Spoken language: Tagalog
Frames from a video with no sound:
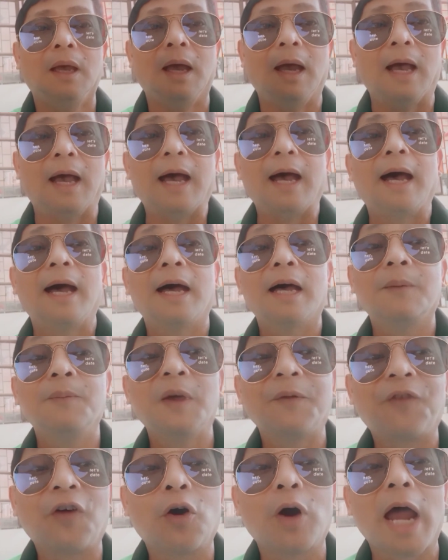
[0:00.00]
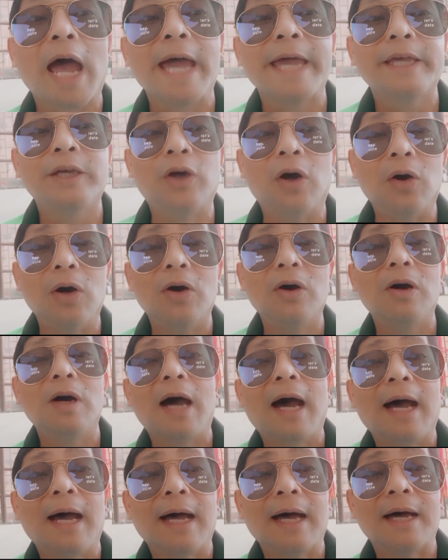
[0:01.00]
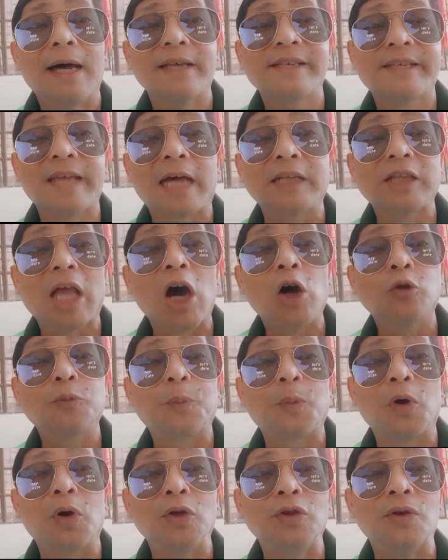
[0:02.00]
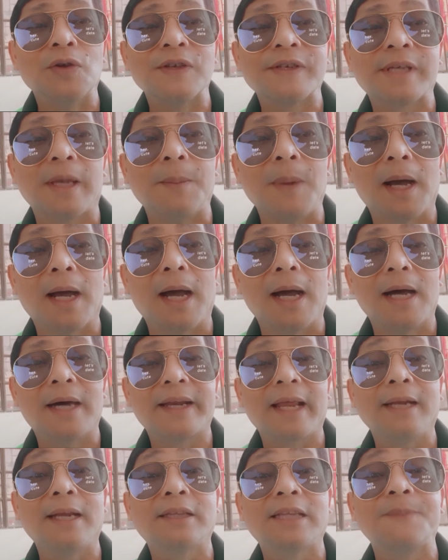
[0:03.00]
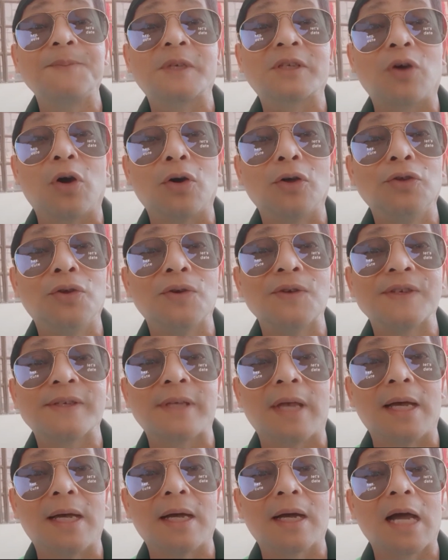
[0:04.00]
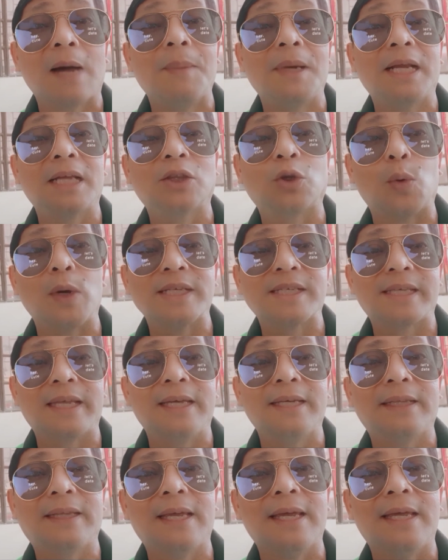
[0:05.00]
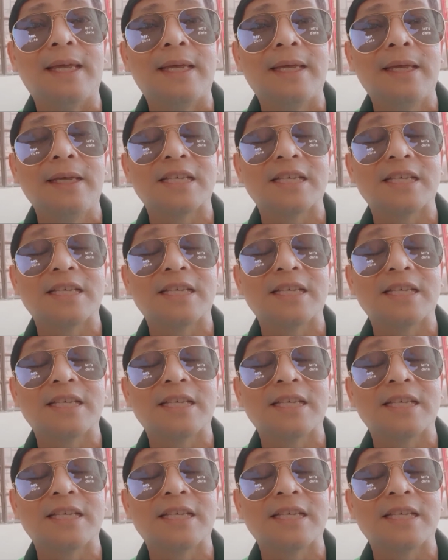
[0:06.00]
Uh, before I go, uh, shout out po dun sa mga relatives ko dun sa Cabanatuan City,